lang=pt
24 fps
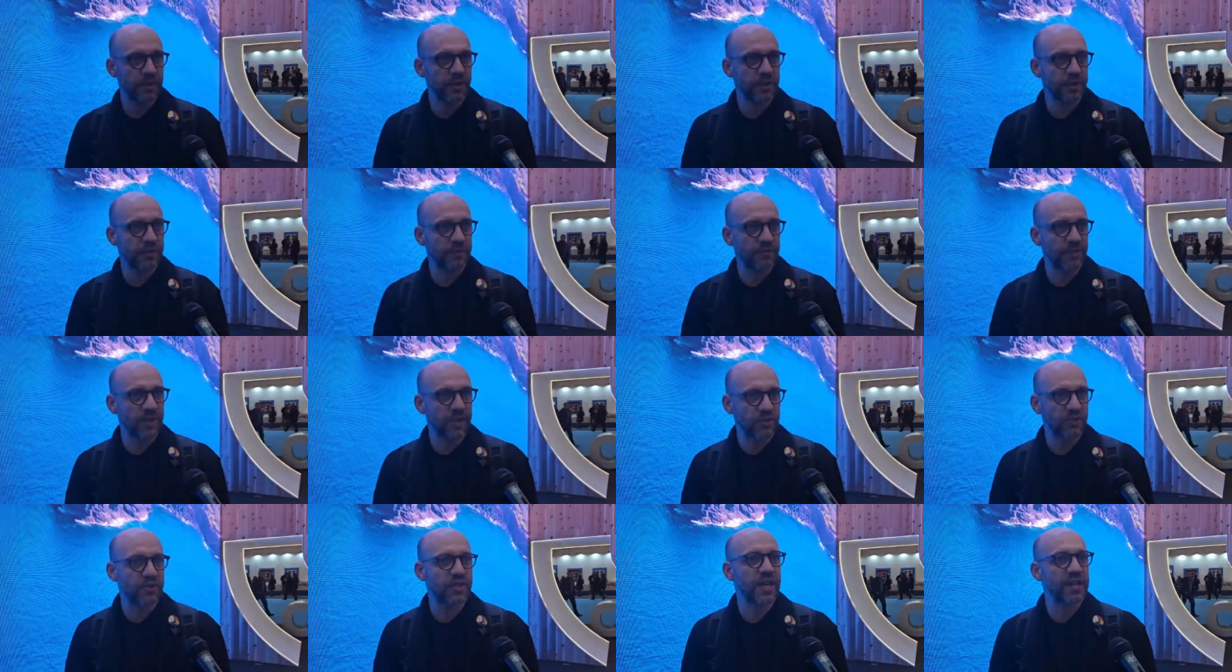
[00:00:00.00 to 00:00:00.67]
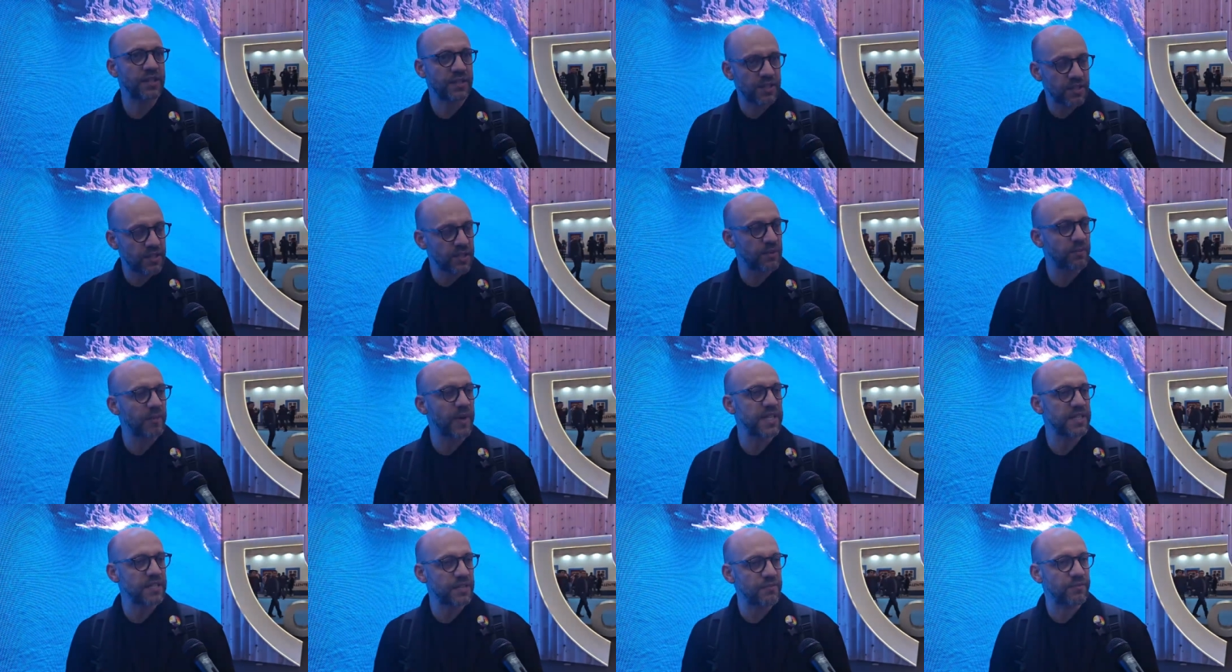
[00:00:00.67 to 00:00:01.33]
de facto já existem
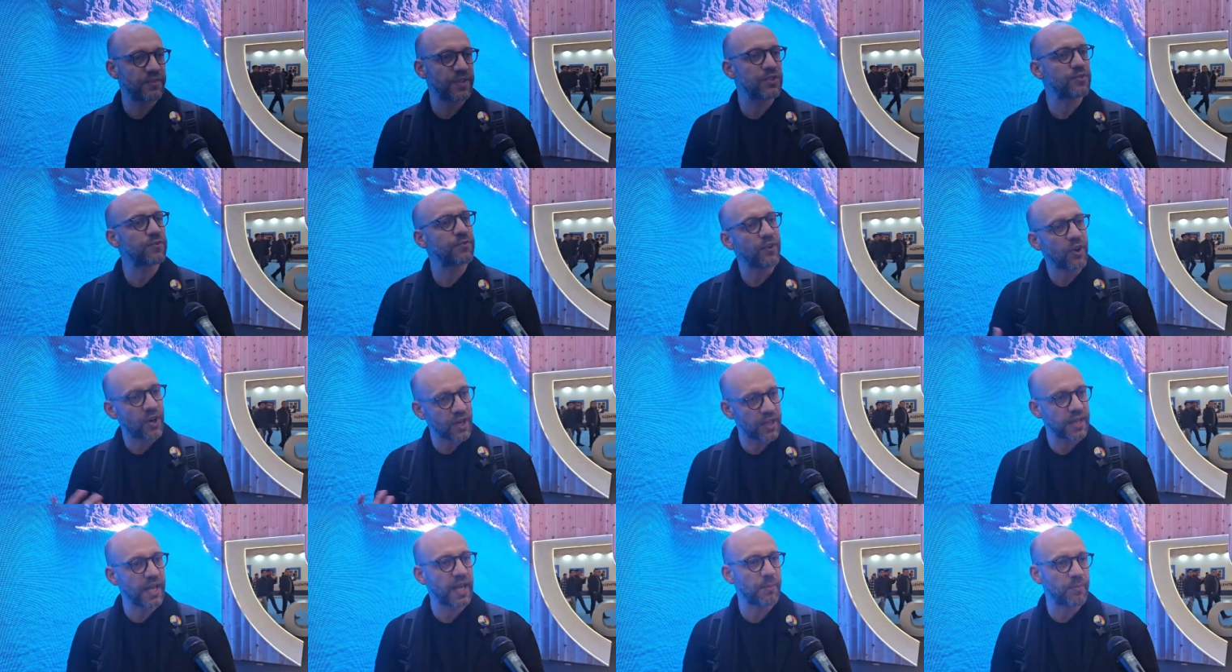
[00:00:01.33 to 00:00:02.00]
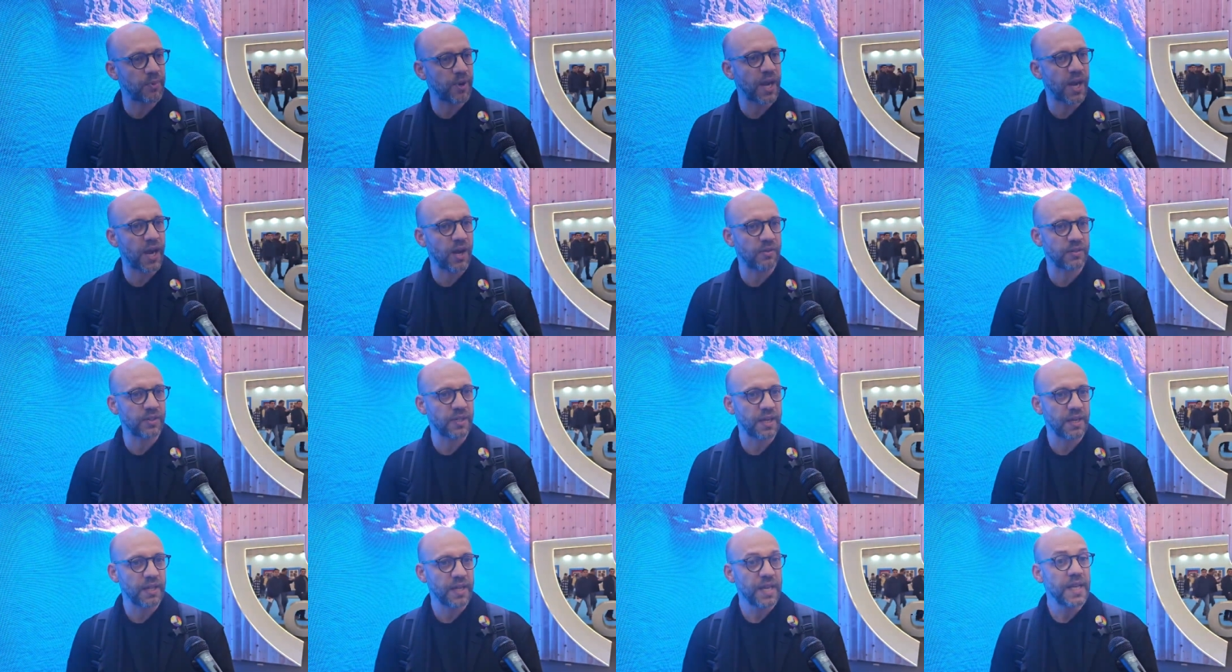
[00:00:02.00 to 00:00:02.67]
mais eventos fora da época
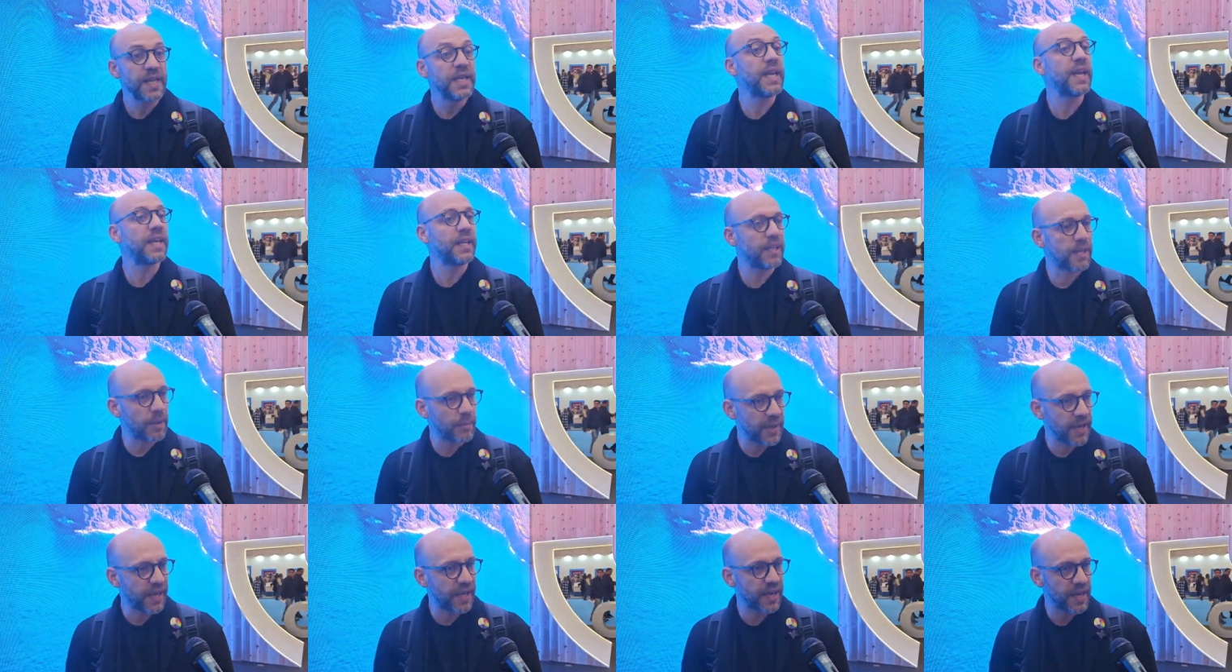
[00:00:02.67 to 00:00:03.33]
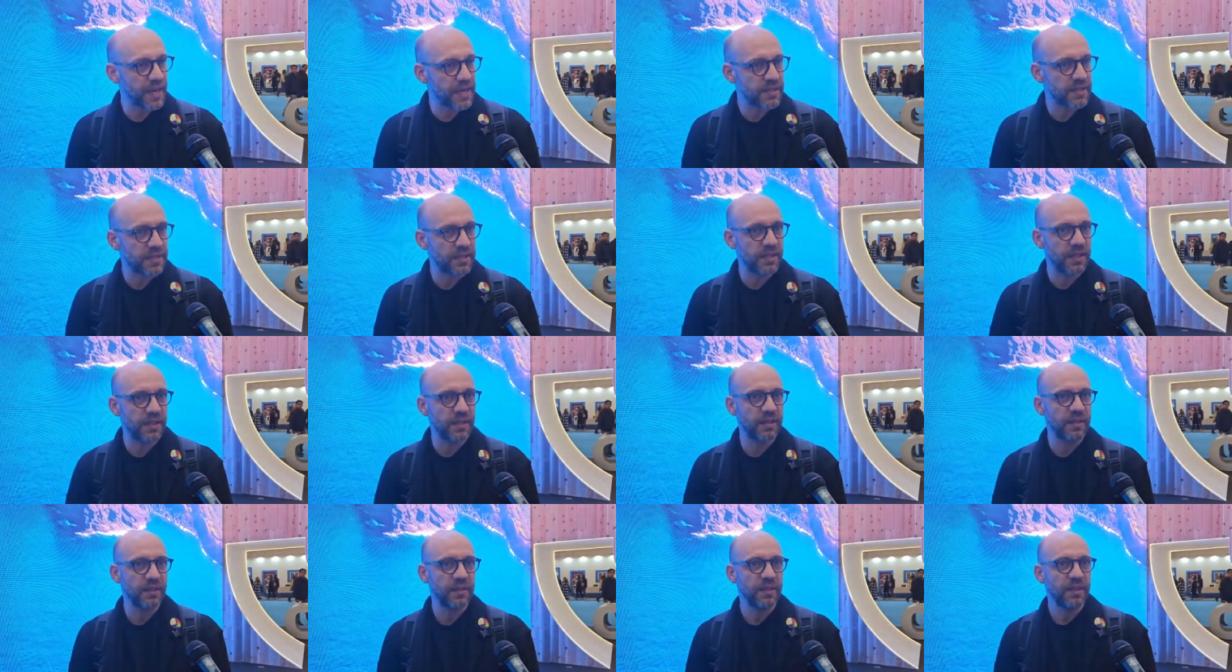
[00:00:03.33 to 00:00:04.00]
alta e ainda bem que é
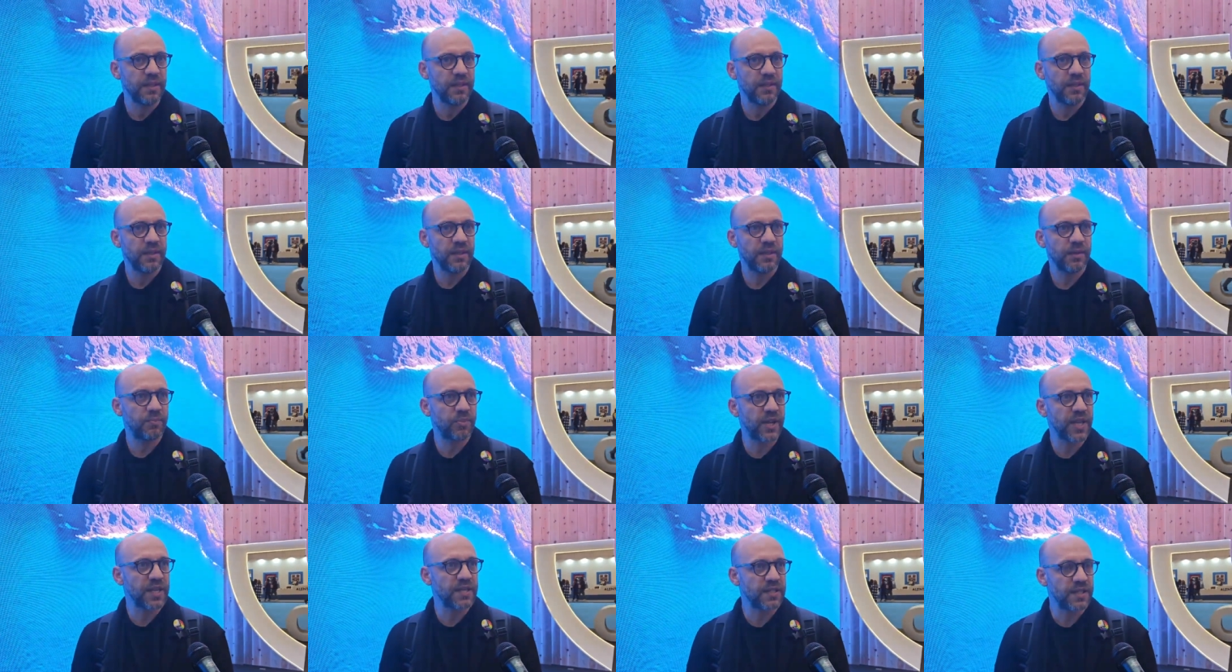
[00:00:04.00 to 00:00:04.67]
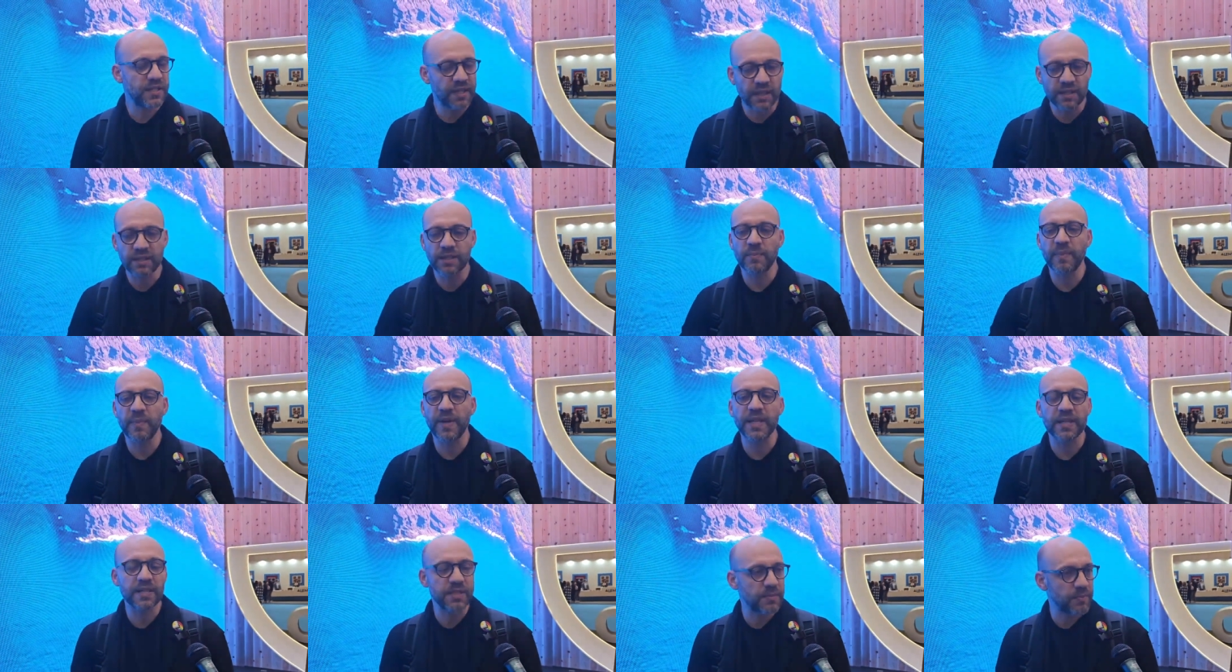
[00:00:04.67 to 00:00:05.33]
assim, eh, porque é sinal
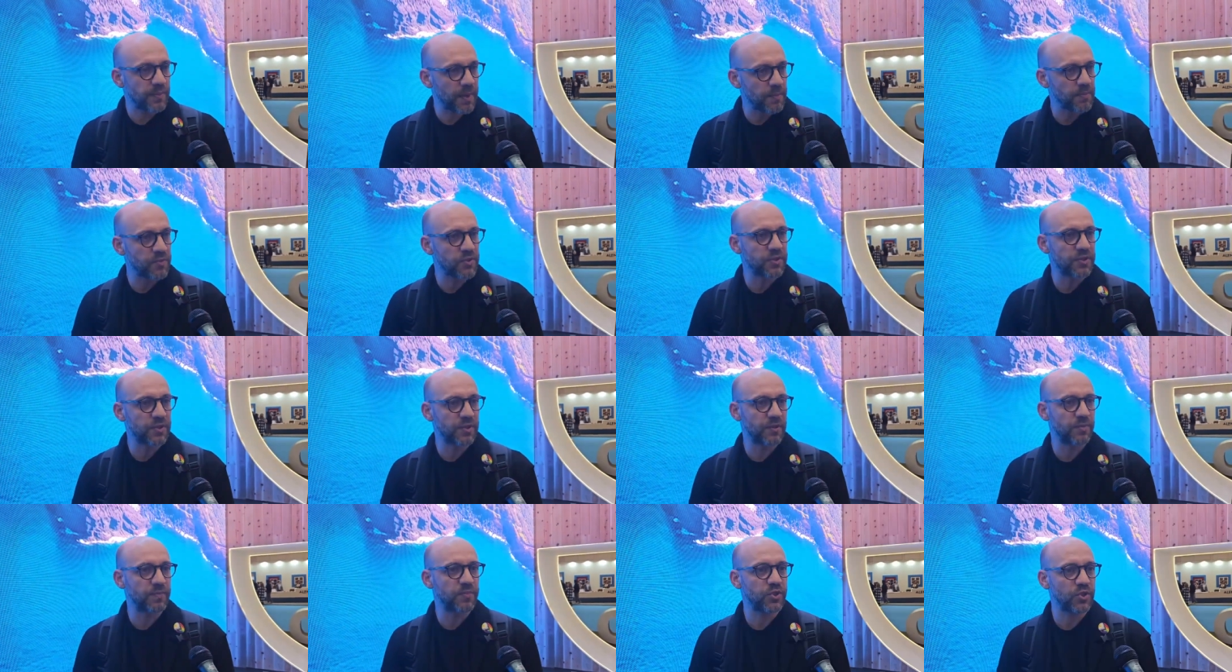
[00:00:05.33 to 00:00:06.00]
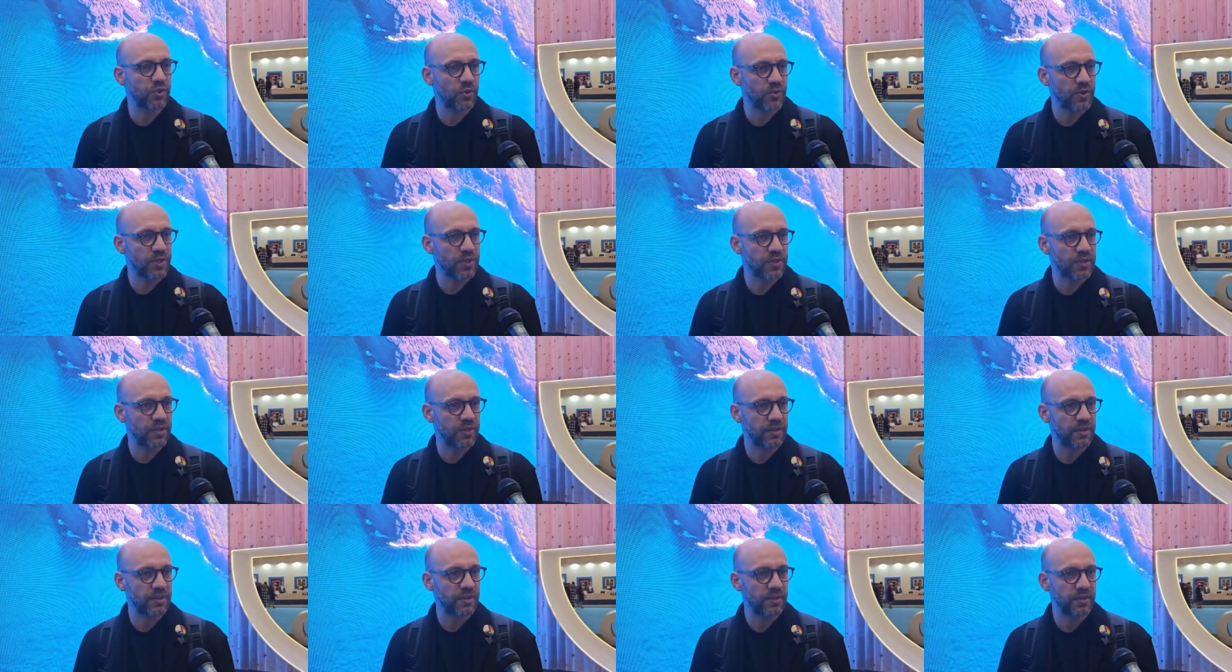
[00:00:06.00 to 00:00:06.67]
também recebemos eh, pessoas
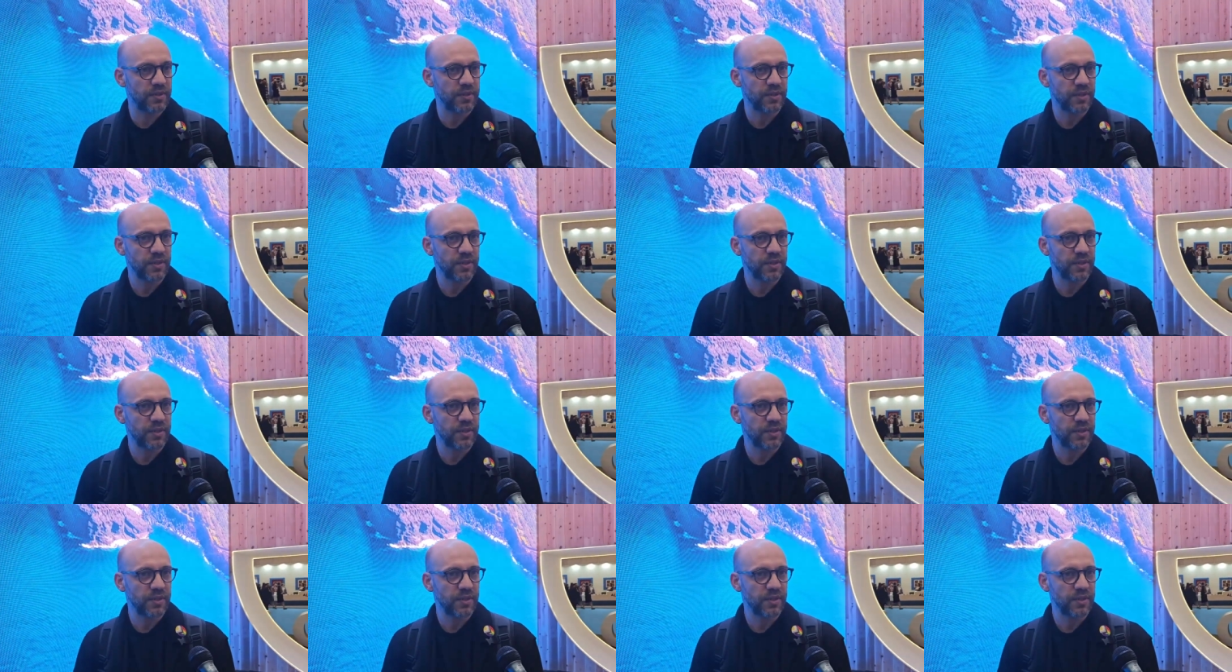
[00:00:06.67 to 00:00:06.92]
de,